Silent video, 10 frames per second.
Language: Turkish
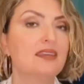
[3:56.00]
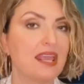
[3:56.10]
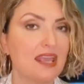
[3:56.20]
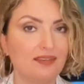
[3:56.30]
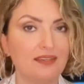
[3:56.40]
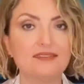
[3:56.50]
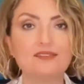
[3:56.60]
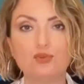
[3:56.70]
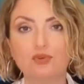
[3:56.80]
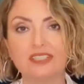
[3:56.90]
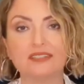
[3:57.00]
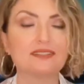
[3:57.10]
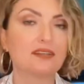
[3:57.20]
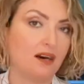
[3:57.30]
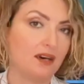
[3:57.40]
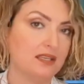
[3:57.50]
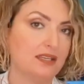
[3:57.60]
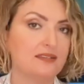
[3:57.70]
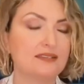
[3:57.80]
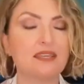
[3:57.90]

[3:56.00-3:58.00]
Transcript: eviniz, yuvanız, aileniz,